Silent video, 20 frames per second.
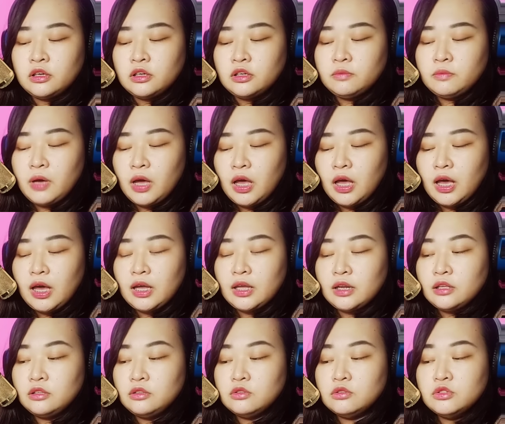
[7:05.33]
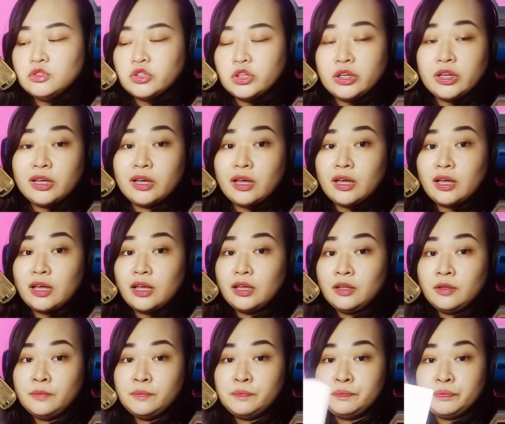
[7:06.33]
maaaring doon siya
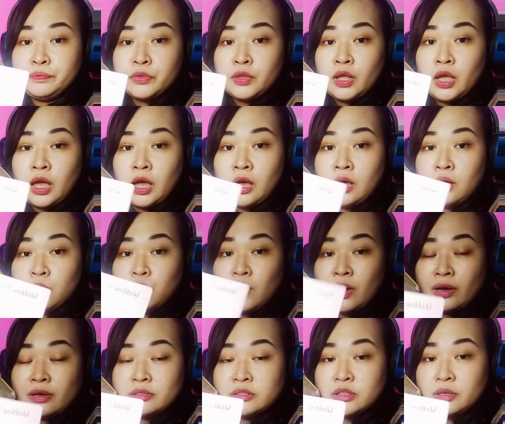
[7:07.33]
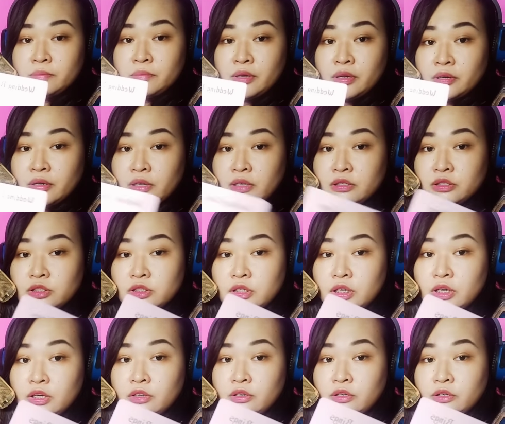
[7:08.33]
naka hawak sa marriage
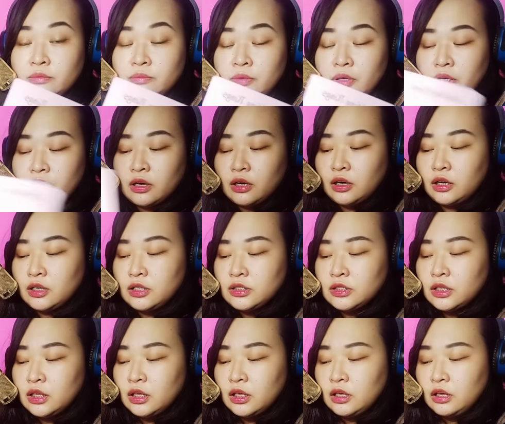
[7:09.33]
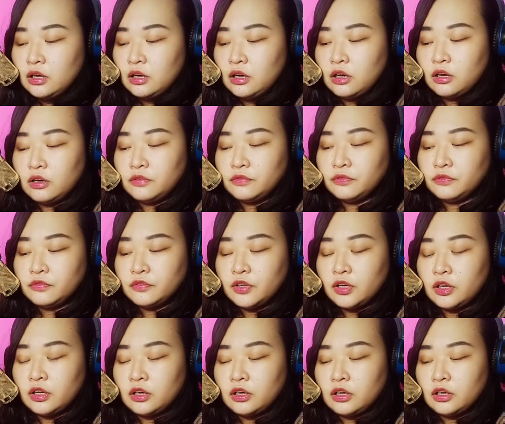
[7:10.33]
ngayon because of
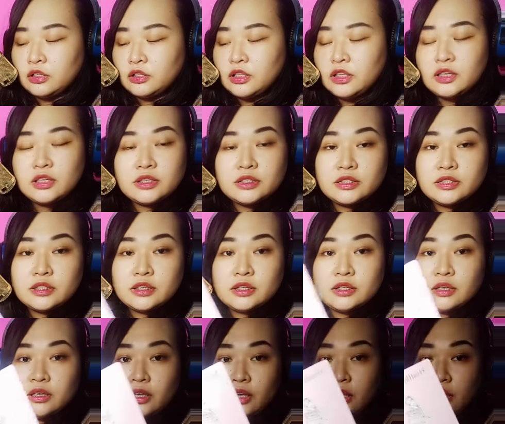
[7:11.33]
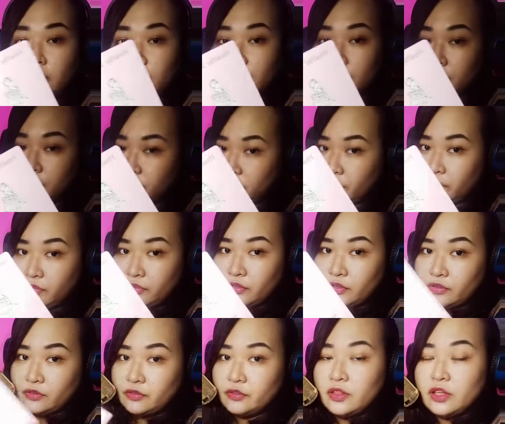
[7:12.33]
uh, this healthy
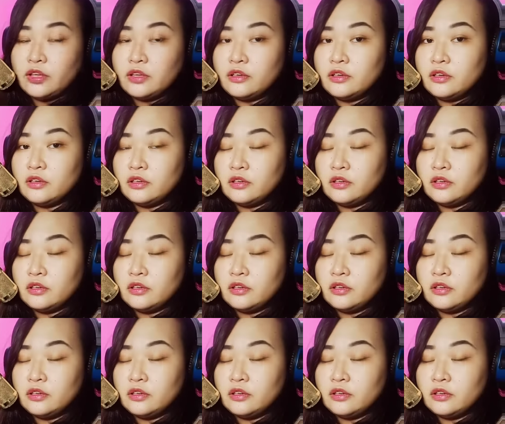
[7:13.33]
choices. Like,